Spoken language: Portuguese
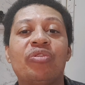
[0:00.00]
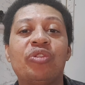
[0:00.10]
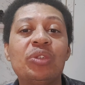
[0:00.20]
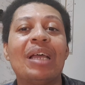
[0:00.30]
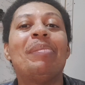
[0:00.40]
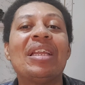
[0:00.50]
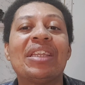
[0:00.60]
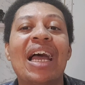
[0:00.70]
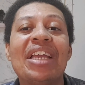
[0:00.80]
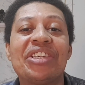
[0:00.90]

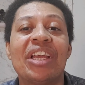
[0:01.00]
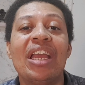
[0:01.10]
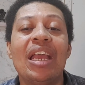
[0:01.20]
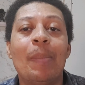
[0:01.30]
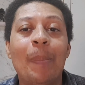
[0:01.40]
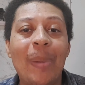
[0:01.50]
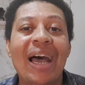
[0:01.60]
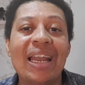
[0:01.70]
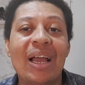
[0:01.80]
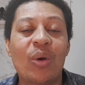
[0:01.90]
Fundamentais
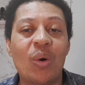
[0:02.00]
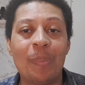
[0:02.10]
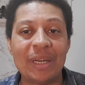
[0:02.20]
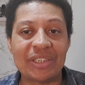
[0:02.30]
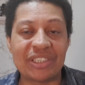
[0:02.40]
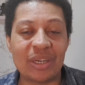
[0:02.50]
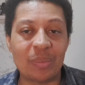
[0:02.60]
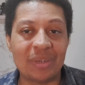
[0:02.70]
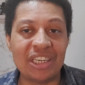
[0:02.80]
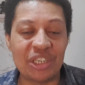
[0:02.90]
para a
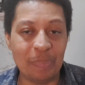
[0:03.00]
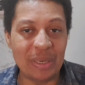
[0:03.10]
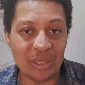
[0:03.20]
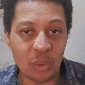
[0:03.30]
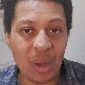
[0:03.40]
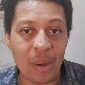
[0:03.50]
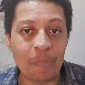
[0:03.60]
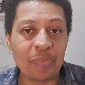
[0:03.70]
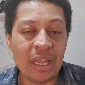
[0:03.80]
compreensão espiritual.